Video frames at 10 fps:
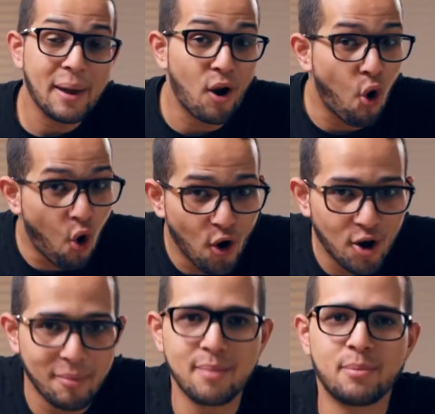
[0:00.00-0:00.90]
Pero hoy
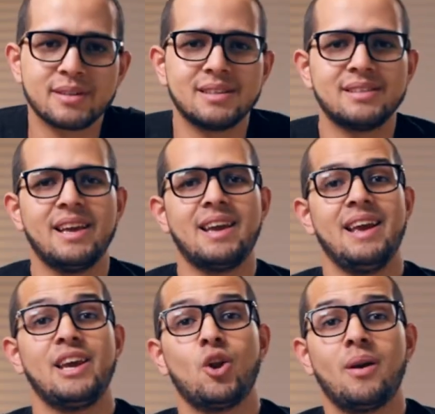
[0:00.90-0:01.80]
lo más importante es que
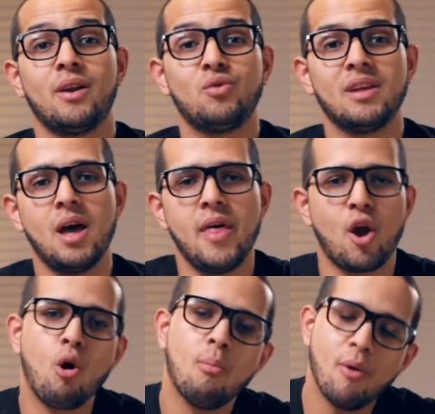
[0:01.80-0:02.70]
les quiero hablar a ustedes de
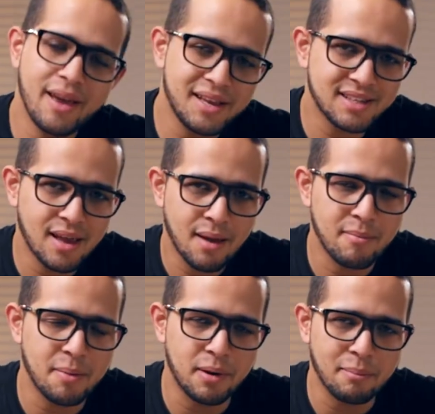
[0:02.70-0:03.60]
cómo hice
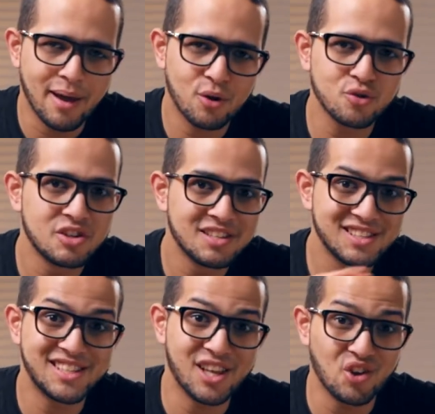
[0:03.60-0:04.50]
mis primeros
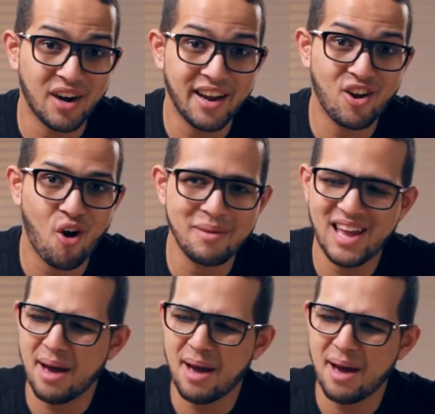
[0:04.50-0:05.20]
100 dólares con mi